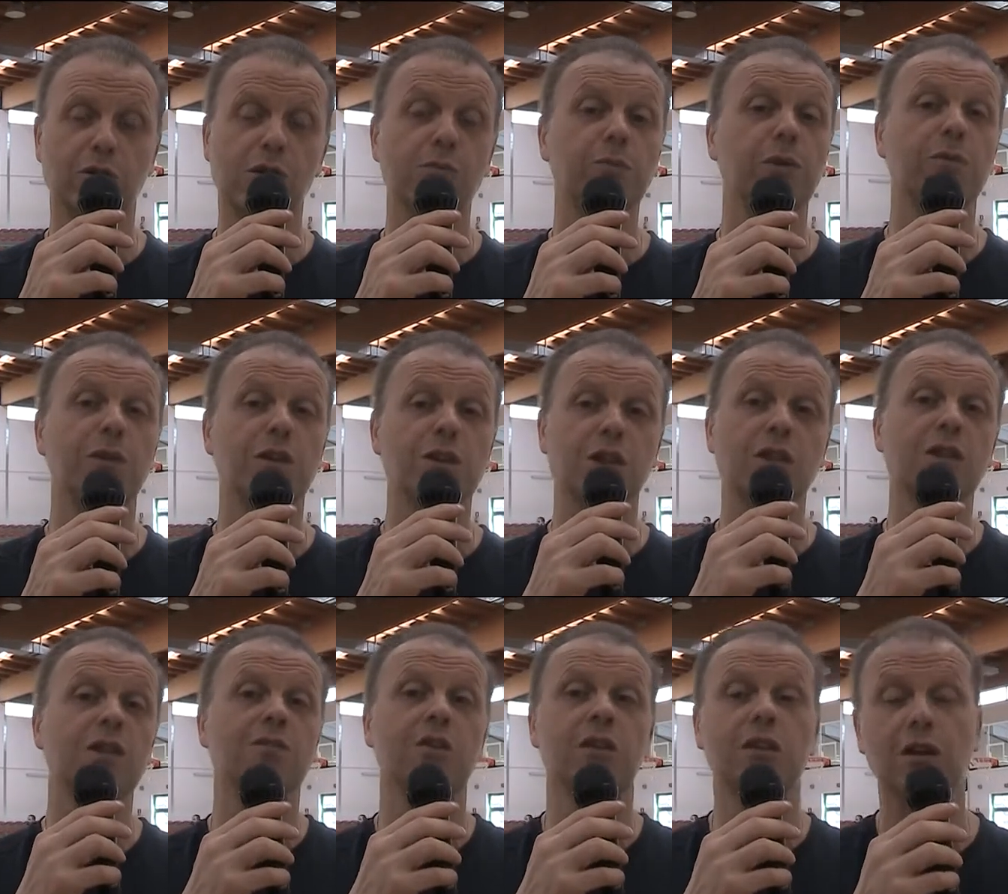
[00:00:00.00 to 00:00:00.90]
sempre
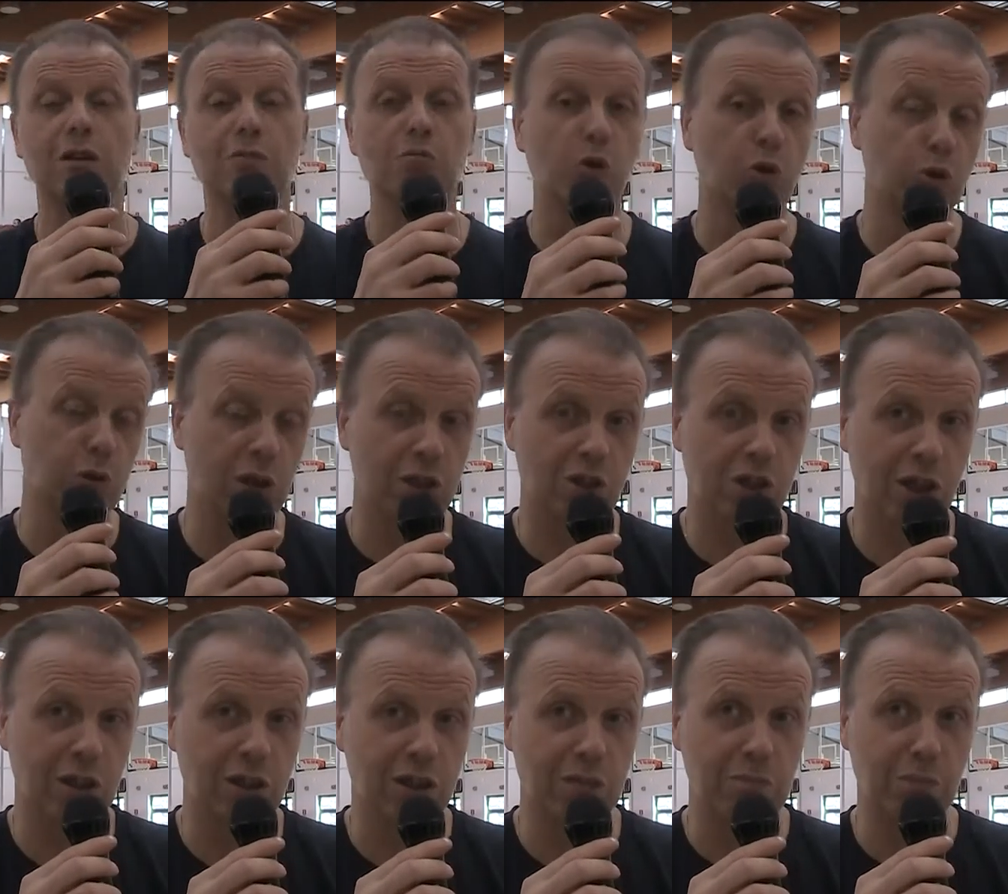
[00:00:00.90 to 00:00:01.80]
piacere di vedere molta
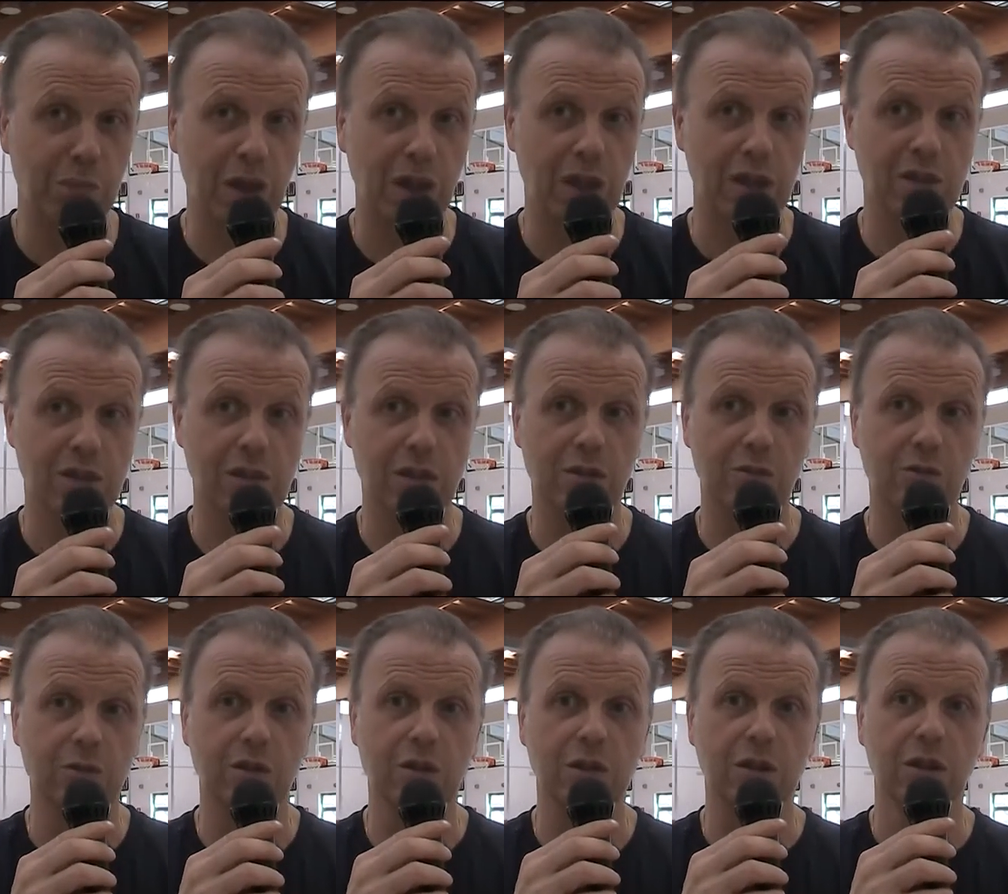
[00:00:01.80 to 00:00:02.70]
gente in palestra,
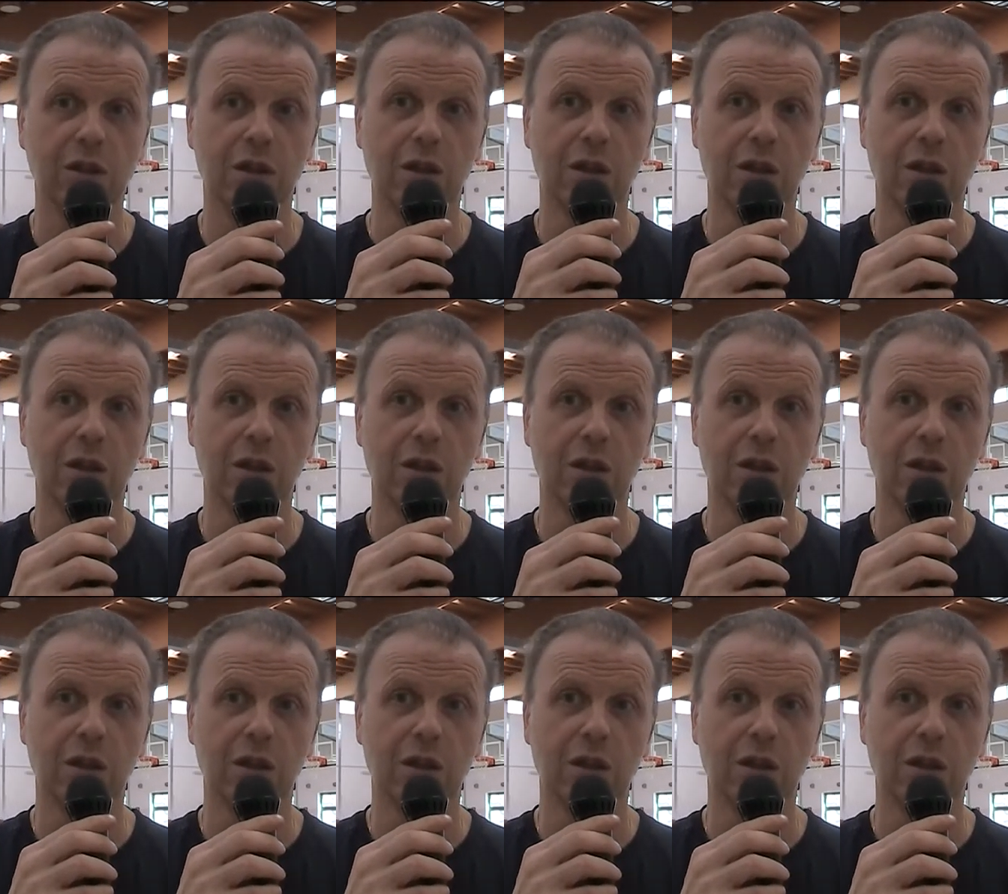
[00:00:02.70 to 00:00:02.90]
quindi